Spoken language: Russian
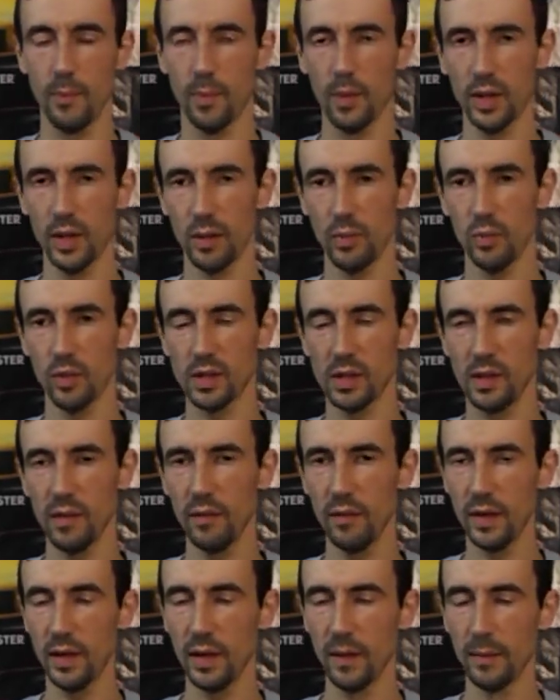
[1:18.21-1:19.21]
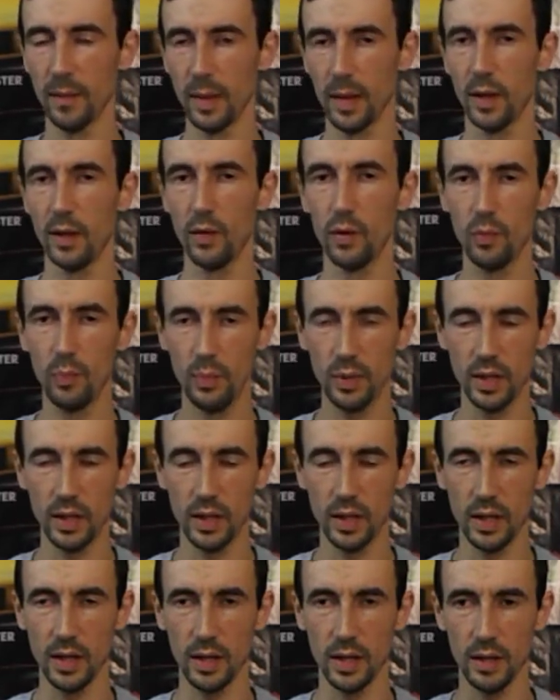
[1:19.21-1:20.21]
Поэтому, если вы
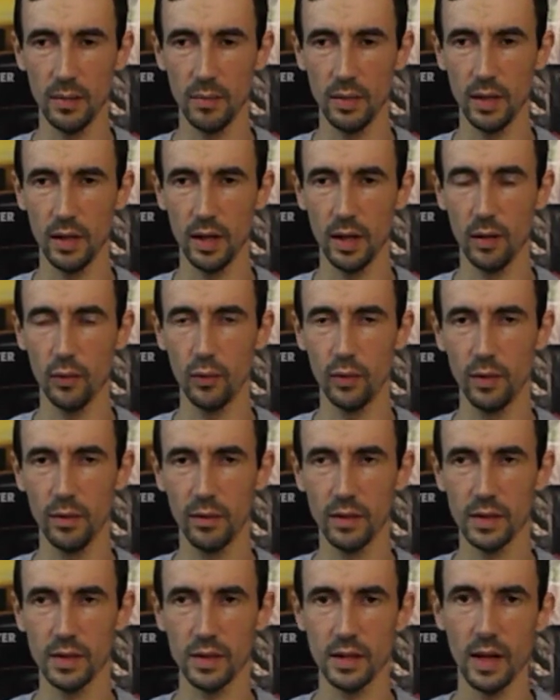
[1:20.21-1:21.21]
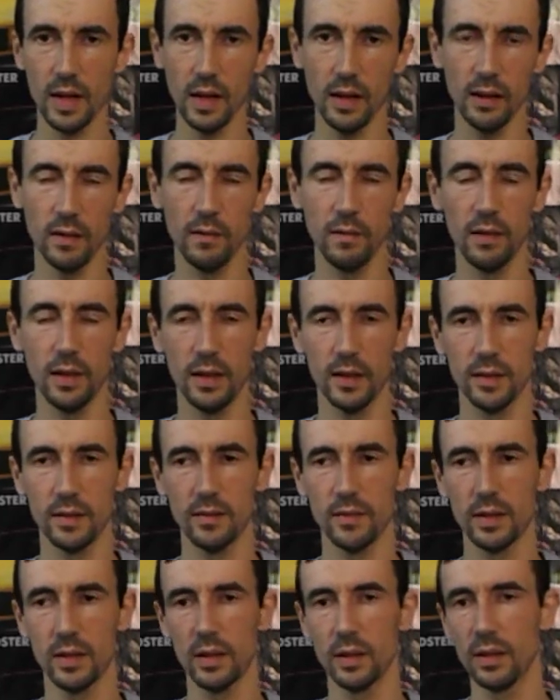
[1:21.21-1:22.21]
любитель именно универсалов
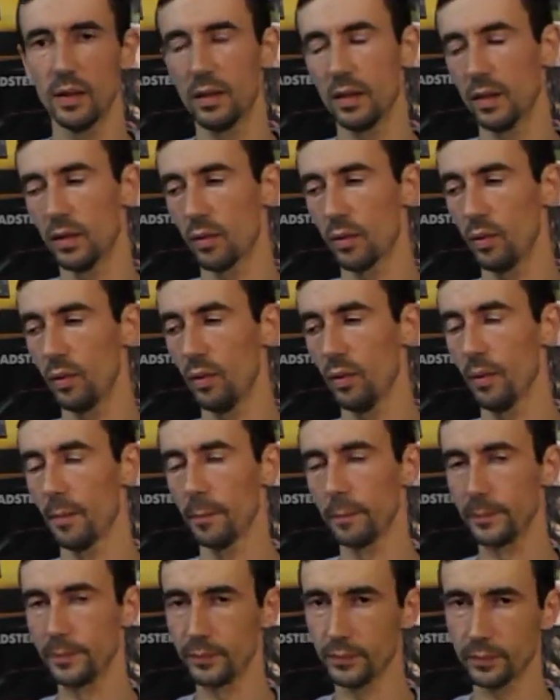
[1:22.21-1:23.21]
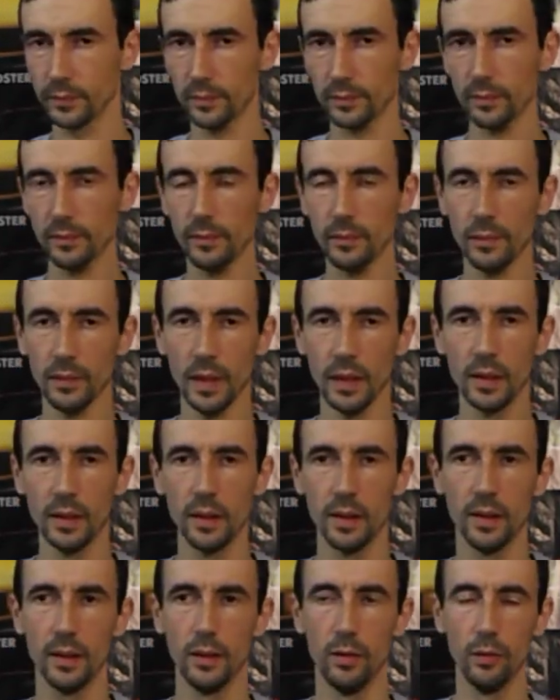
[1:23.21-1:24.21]
вазовских, э, то
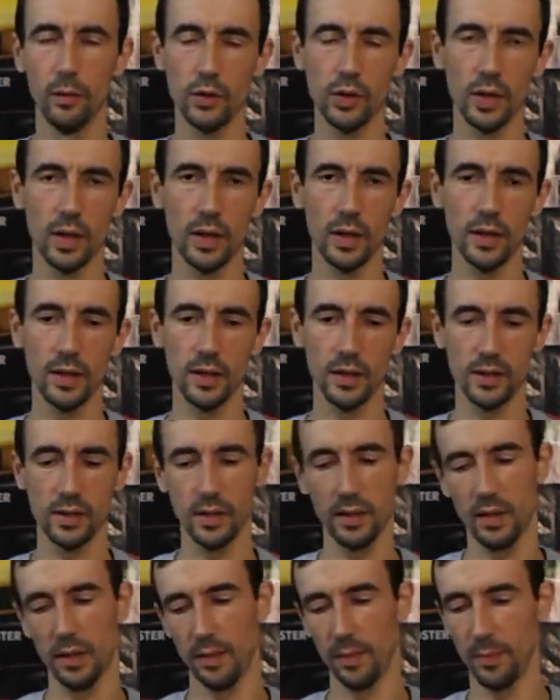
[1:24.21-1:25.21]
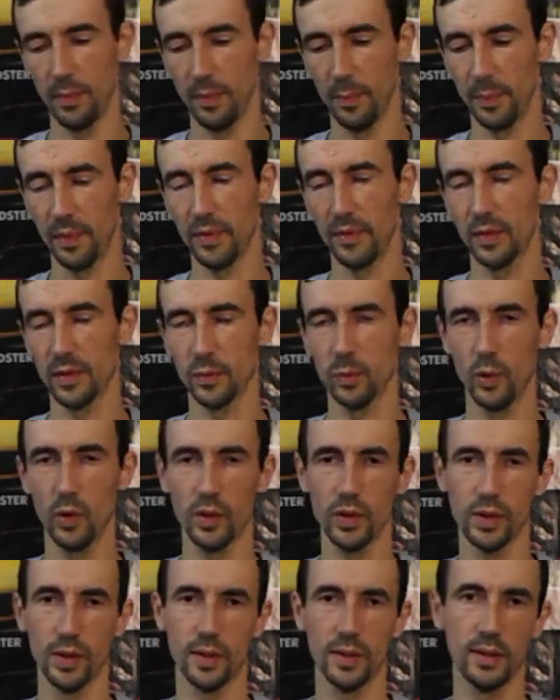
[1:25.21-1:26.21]
лучше, конечно, по, при
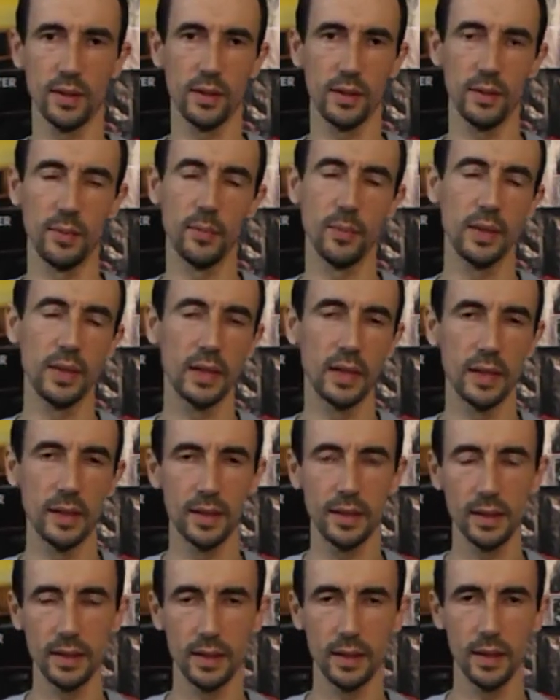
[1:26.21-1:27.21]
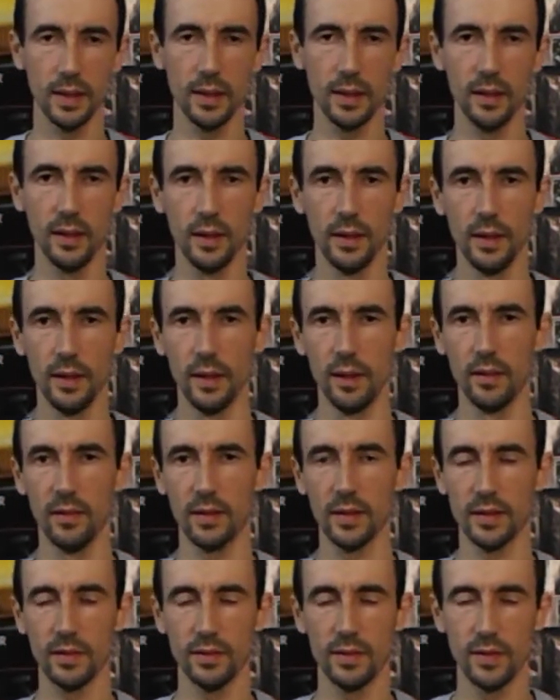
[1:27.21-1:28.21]
возможности переходить на
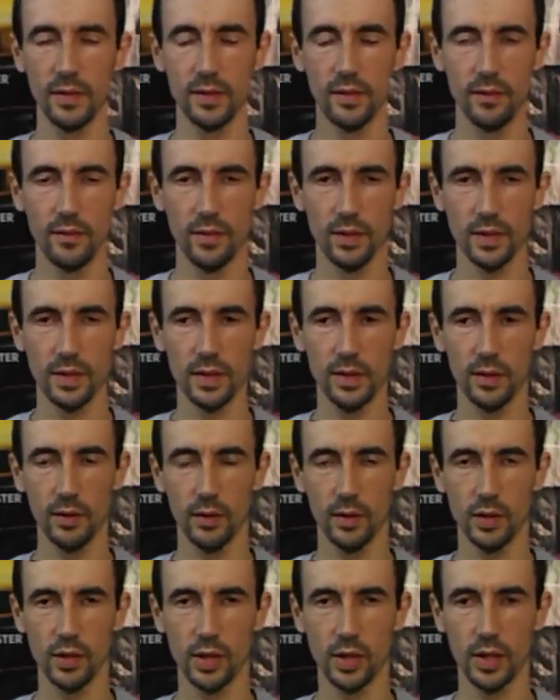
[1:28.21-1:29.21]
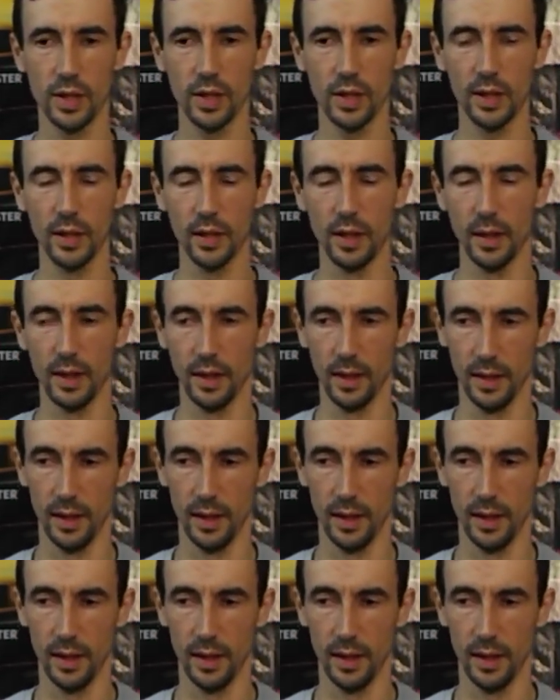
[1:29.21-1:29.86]
ВАЗ-204.